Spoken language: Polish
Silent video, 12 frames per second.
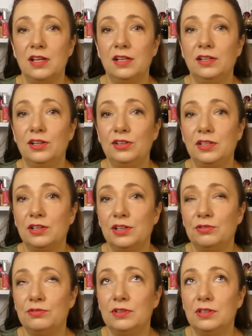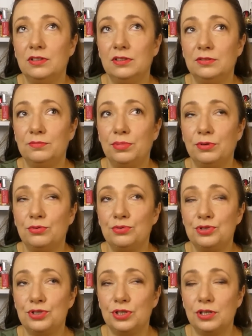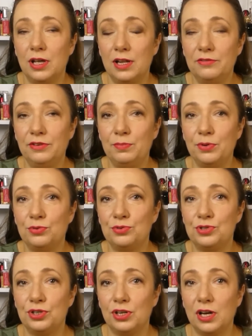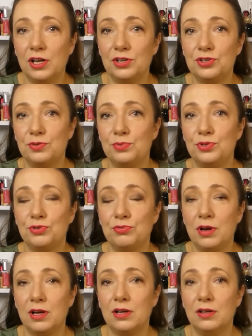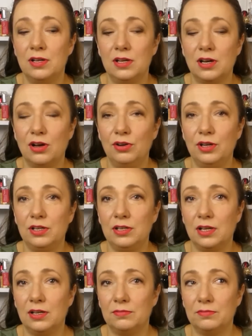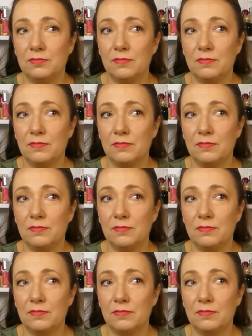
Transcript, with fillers: No i taką y, po Gucci Envy, po Gucci Rush przyszła kolej na